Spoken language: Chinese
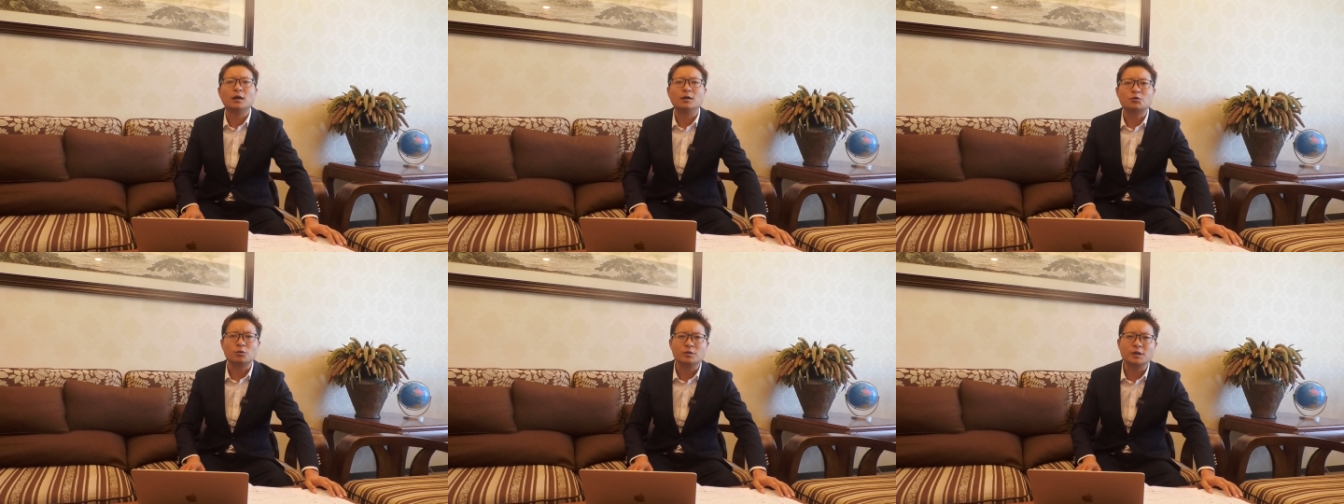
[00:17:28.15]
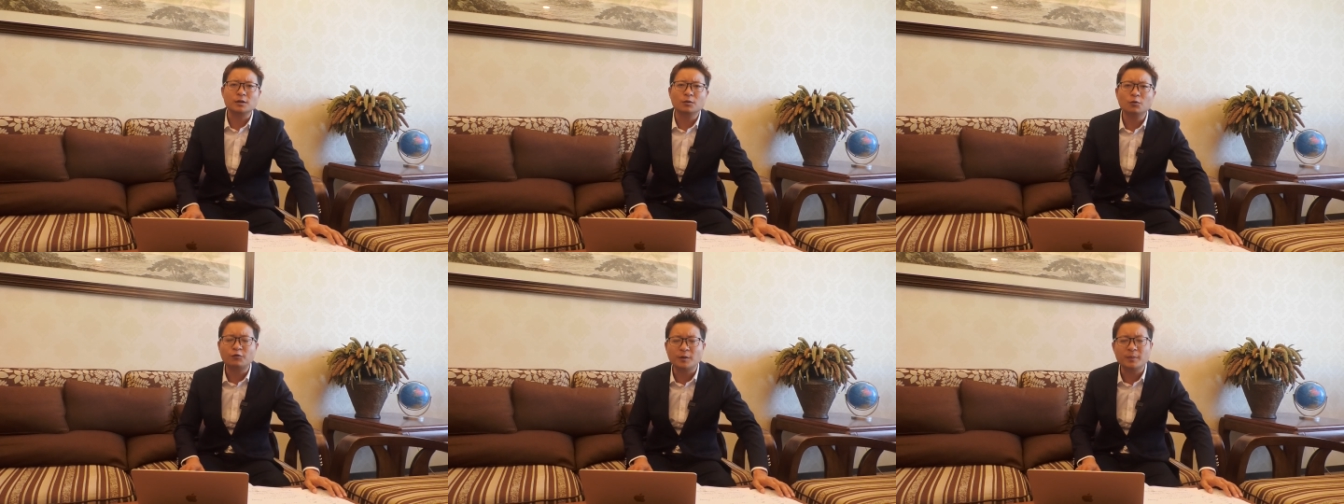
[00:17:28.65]
呃重
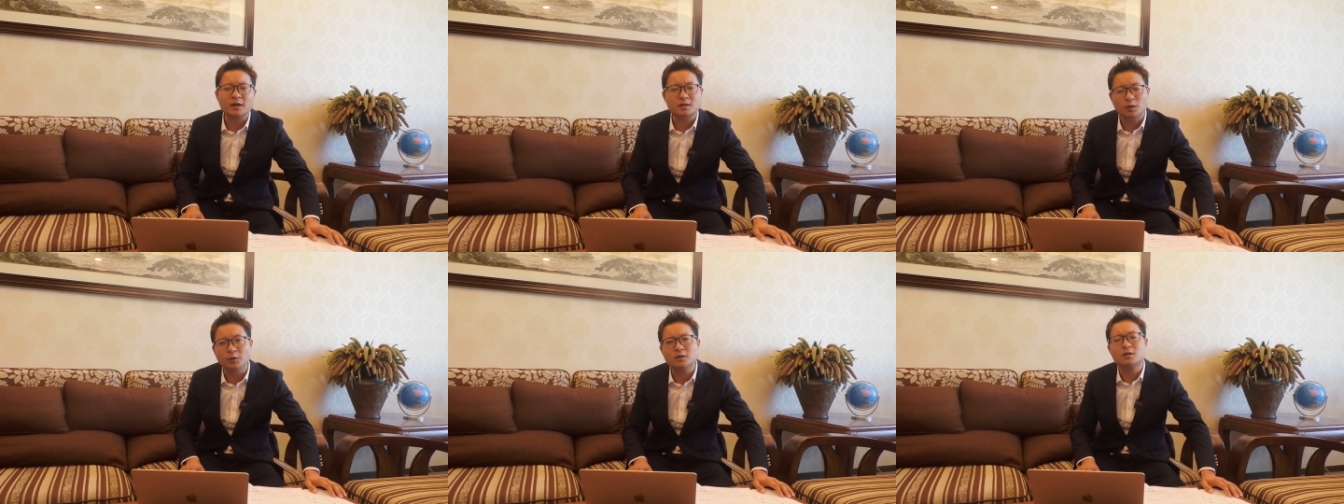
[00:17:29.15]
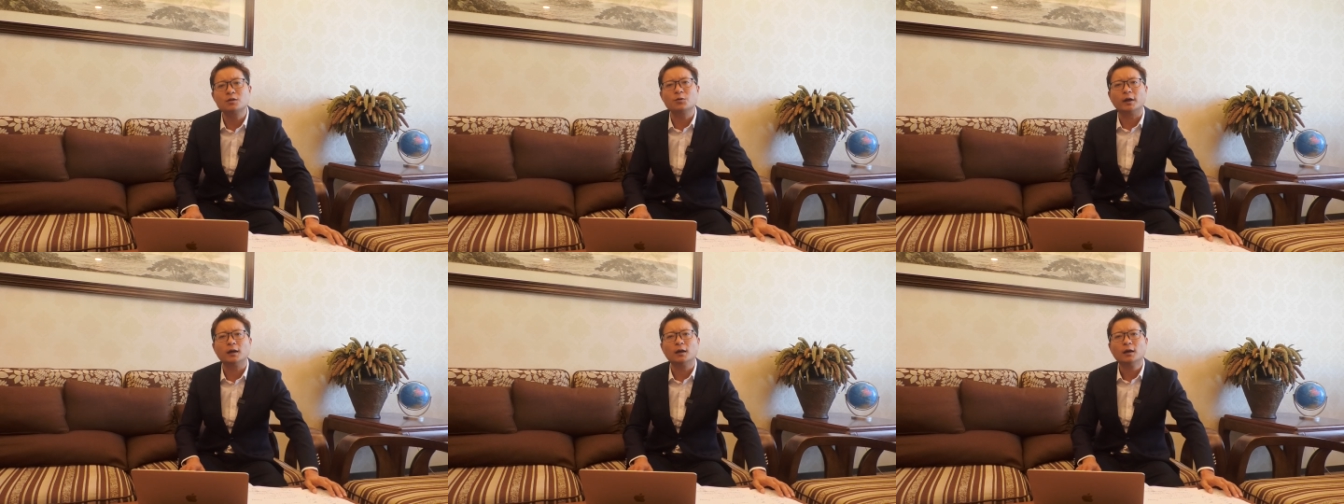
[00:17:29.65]
新分配社会资
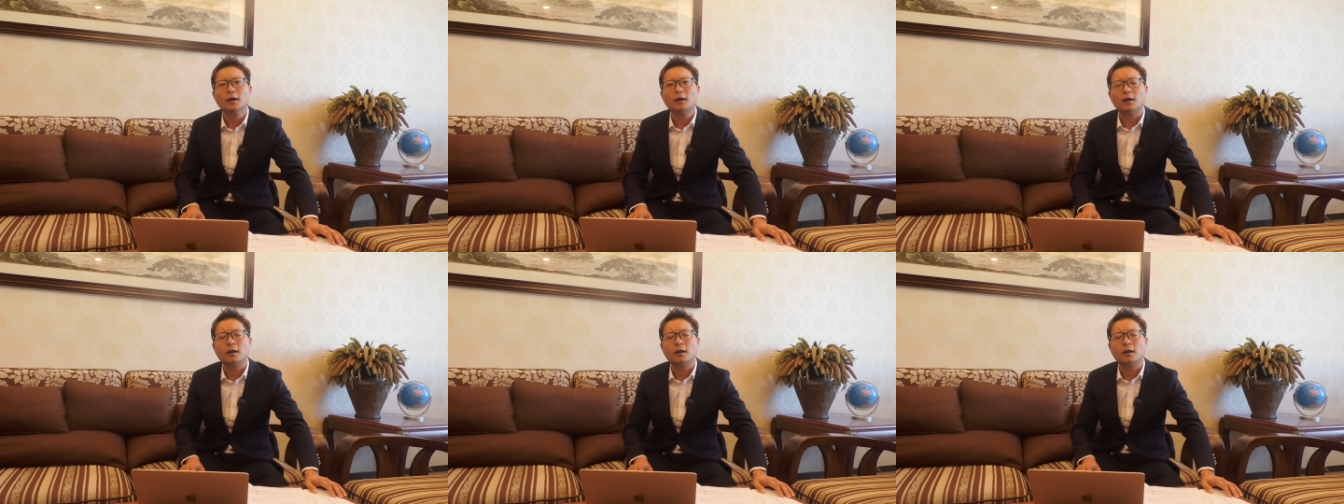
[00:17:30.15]
源的。